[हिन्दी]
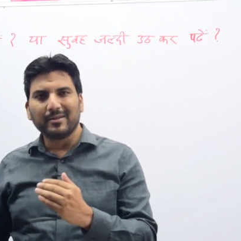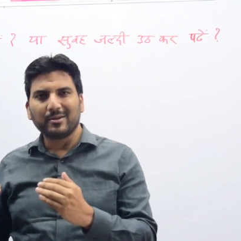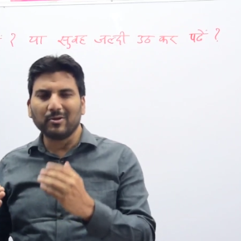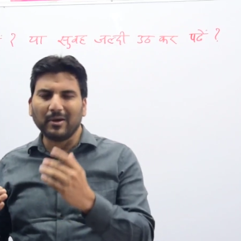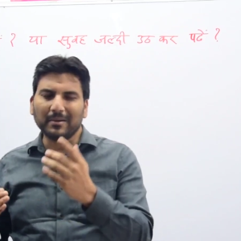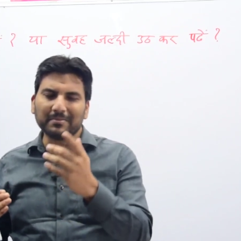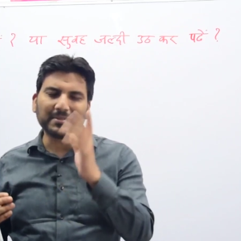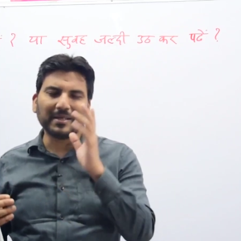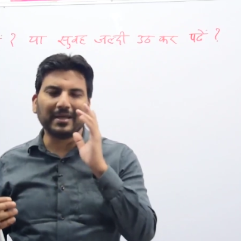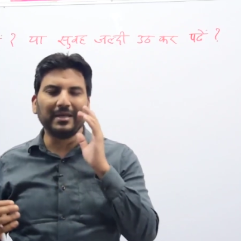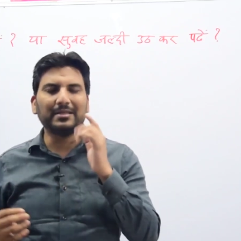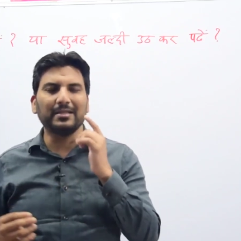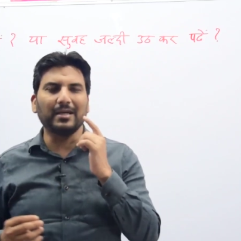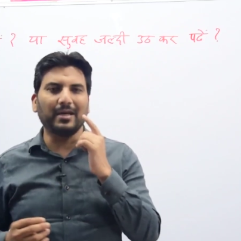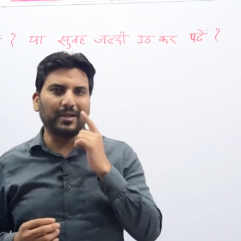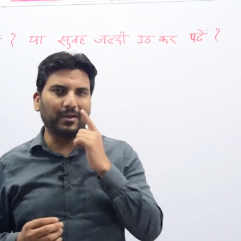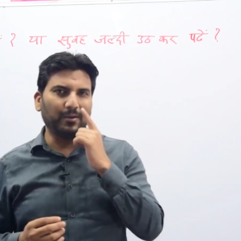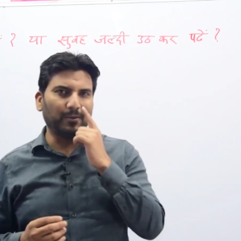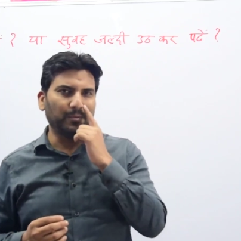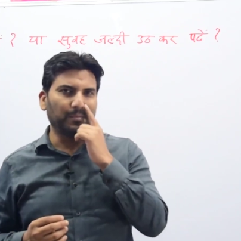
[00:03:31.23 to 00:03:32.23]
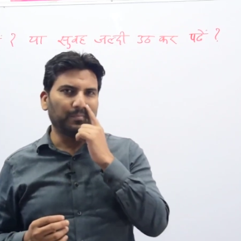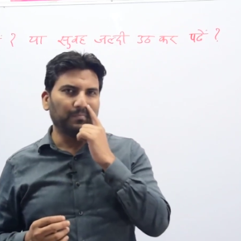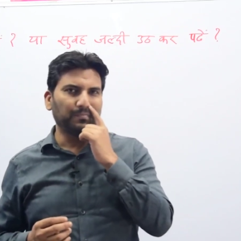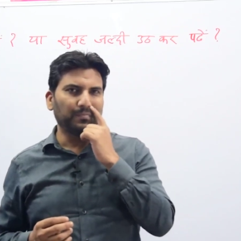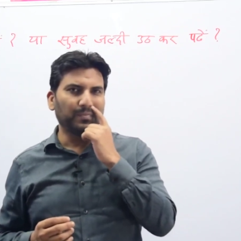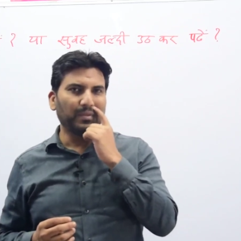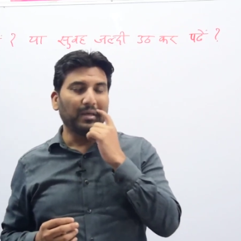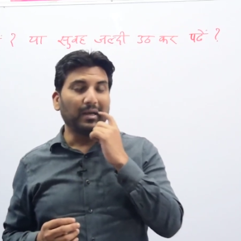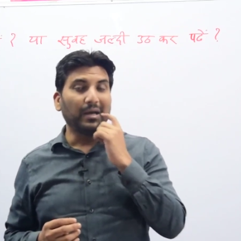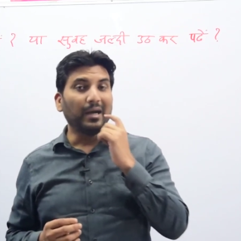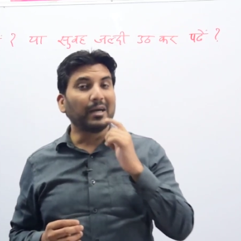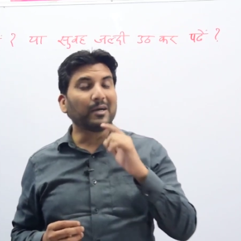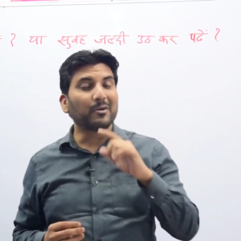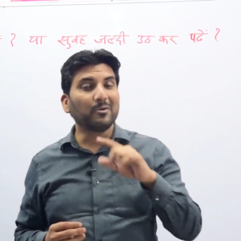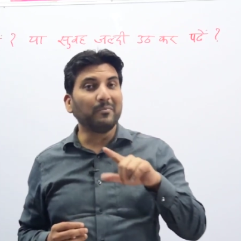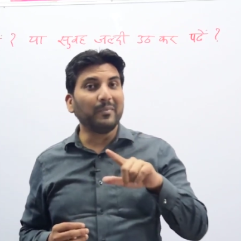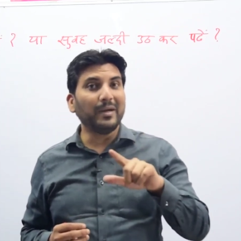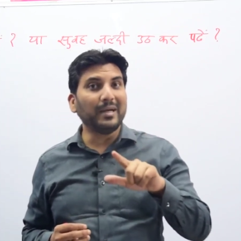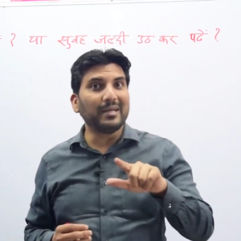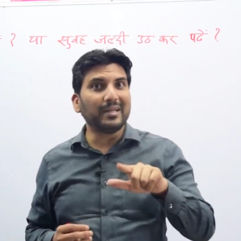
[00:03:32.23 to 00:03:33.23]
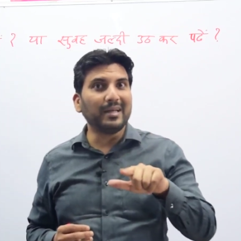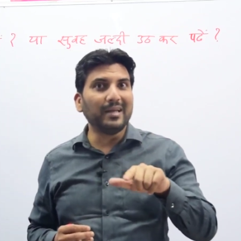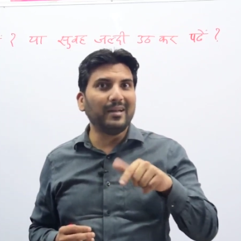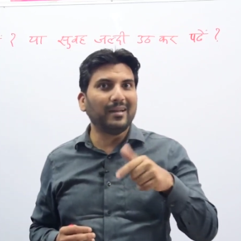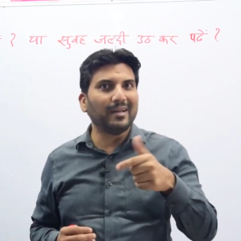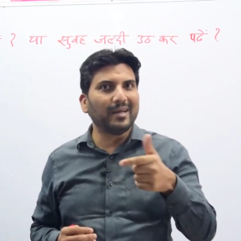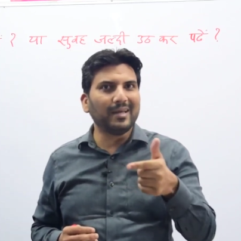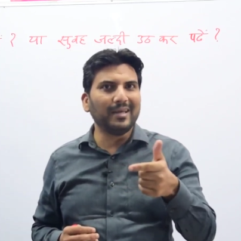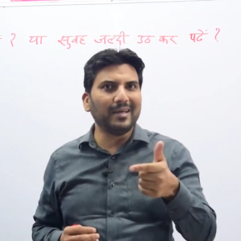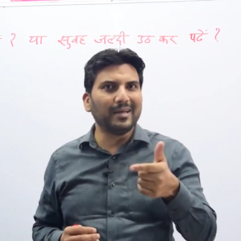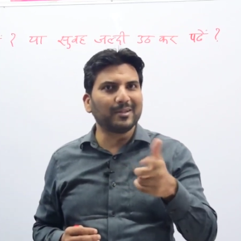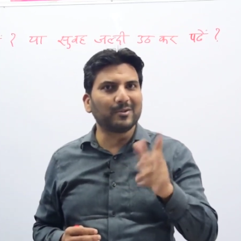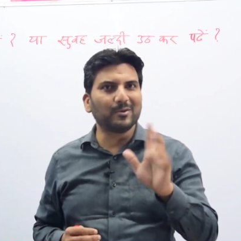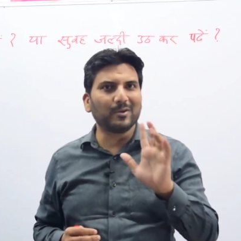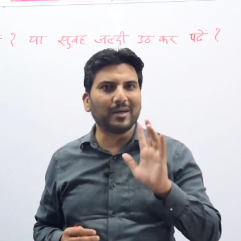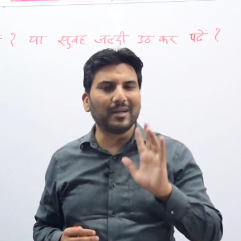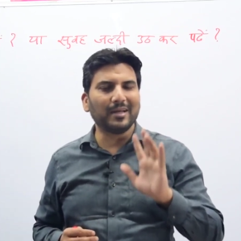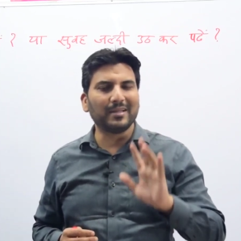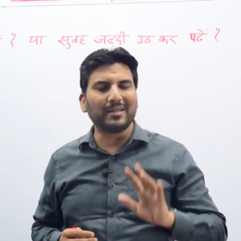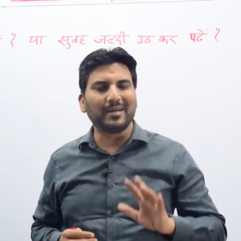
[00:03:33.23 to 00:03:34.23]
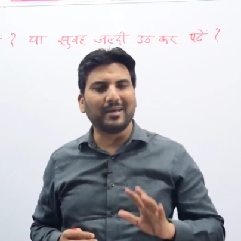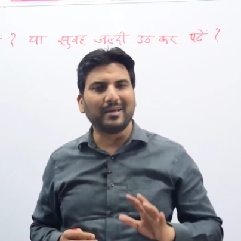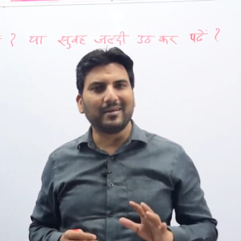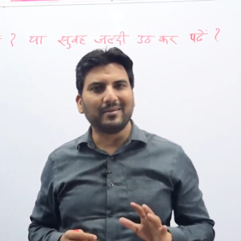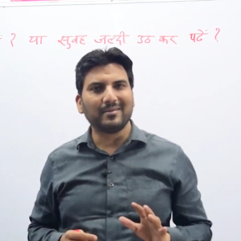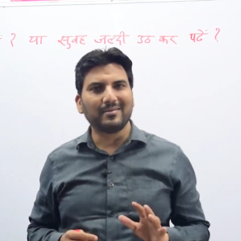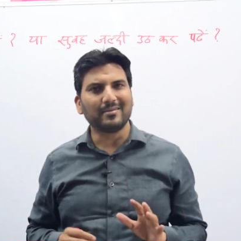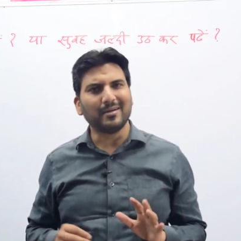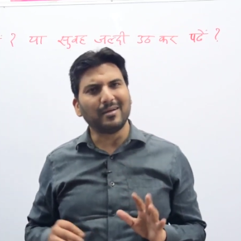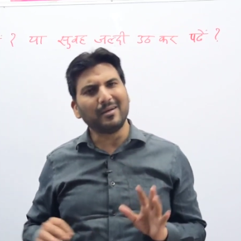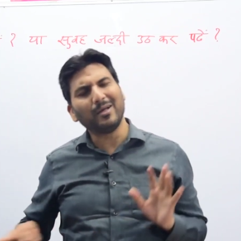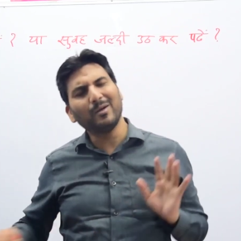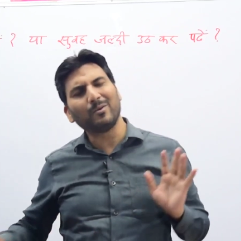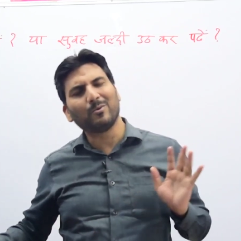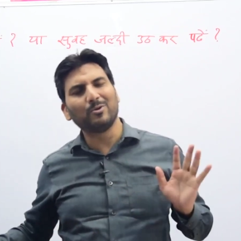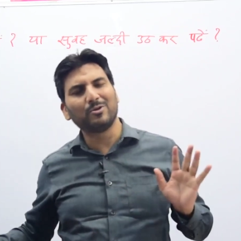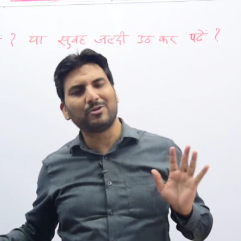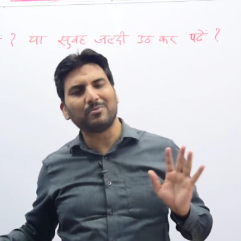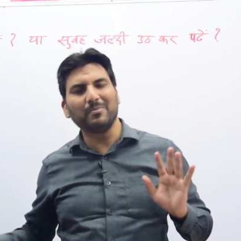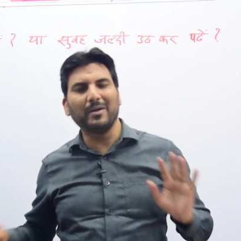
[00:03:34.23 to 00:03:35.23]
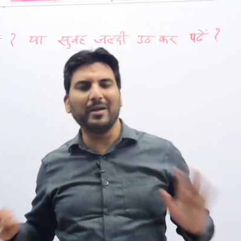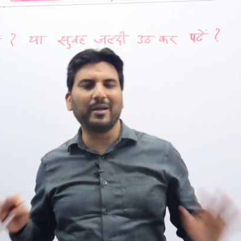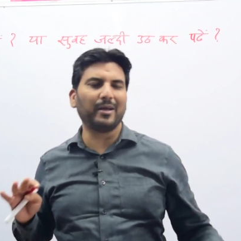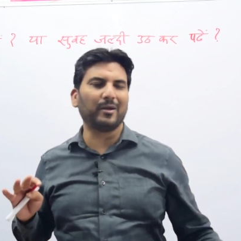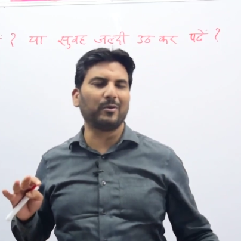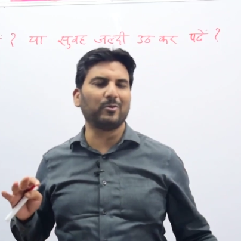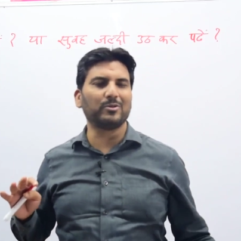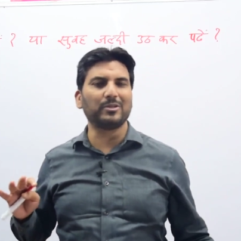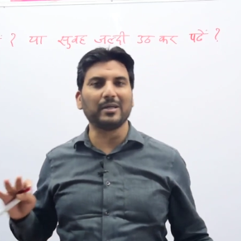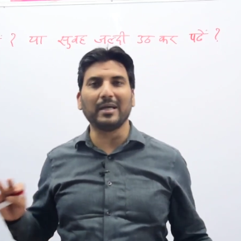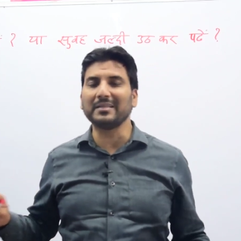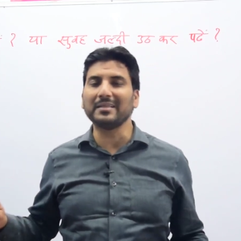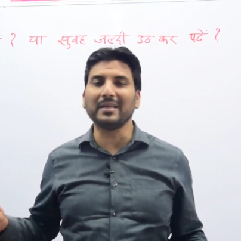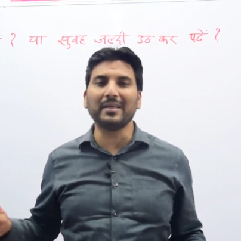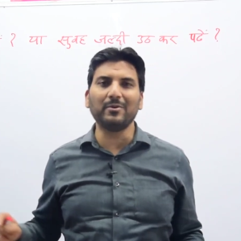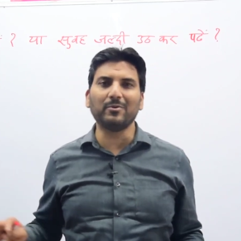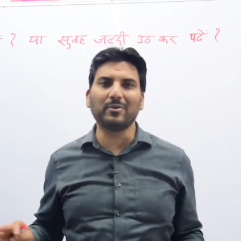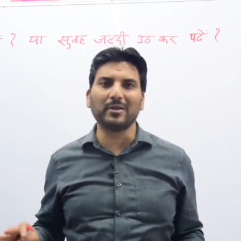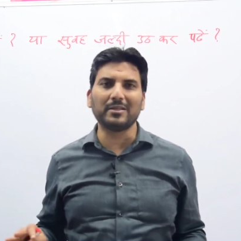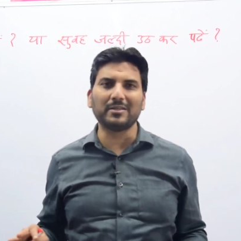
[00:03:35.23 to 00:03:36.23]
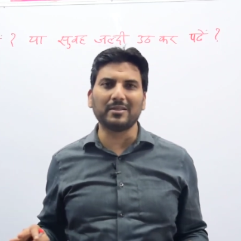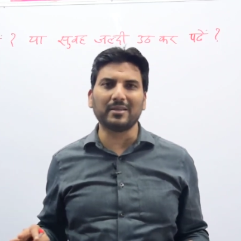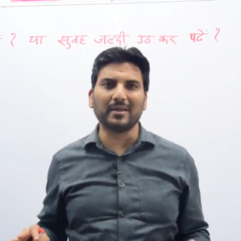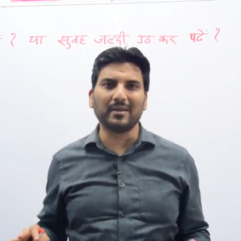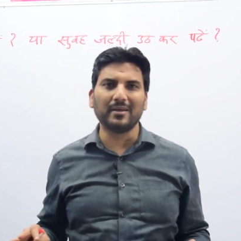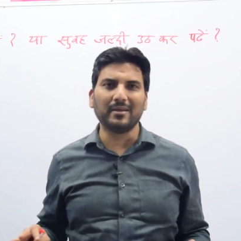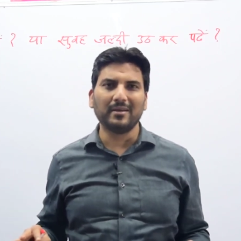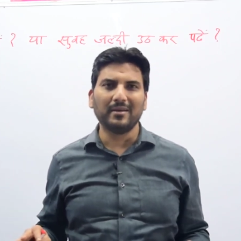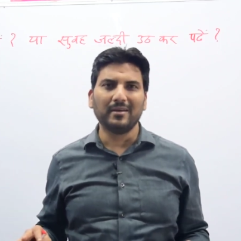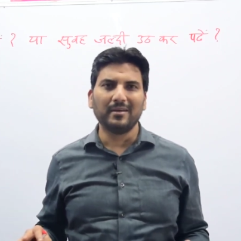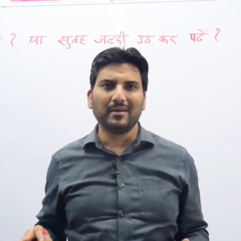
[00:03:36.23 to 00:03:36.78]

तो आप सही जा रहे हो अगर वो मेंटेन नहीं है तो गलत है संडे कुछ मंडे कुछ ऐसा नहीं होना चाहिए